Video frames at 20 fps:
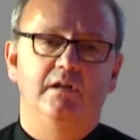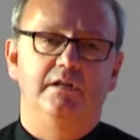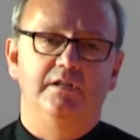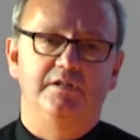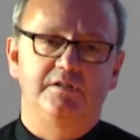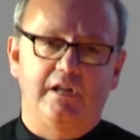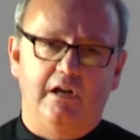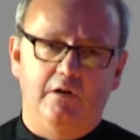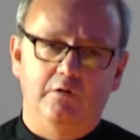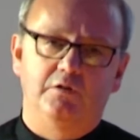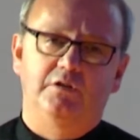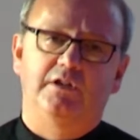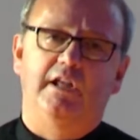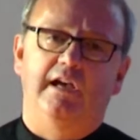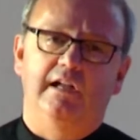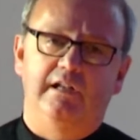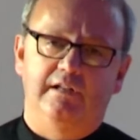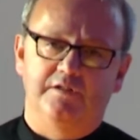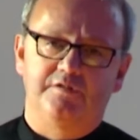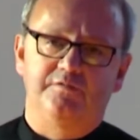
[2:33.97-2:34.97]
ist auch
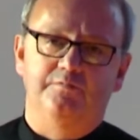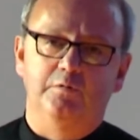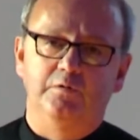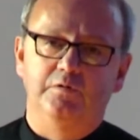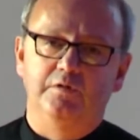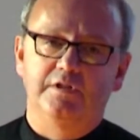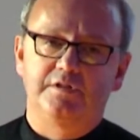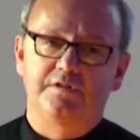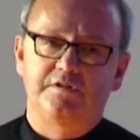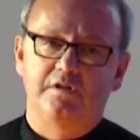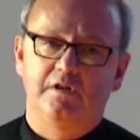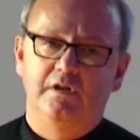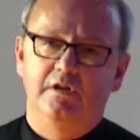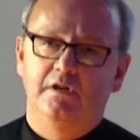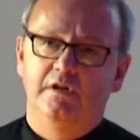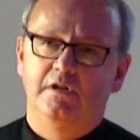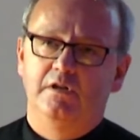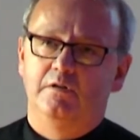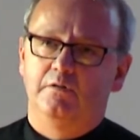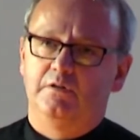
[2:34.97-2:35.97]
Teil des Wunders.
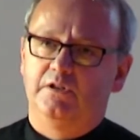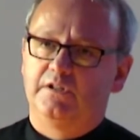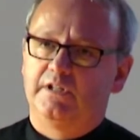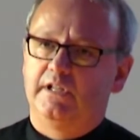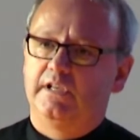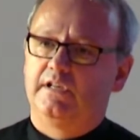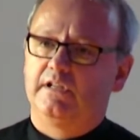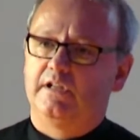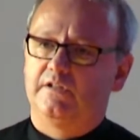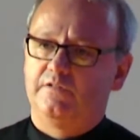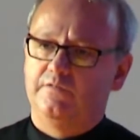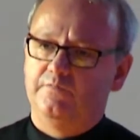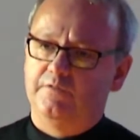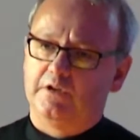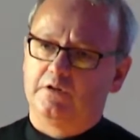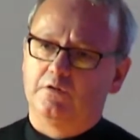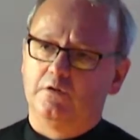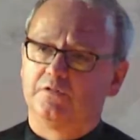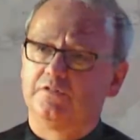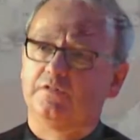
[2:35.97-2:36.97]
Und ich denke, da sind
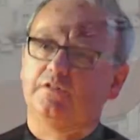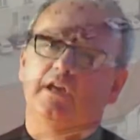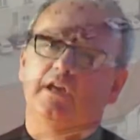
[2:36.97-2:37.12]
wir Gott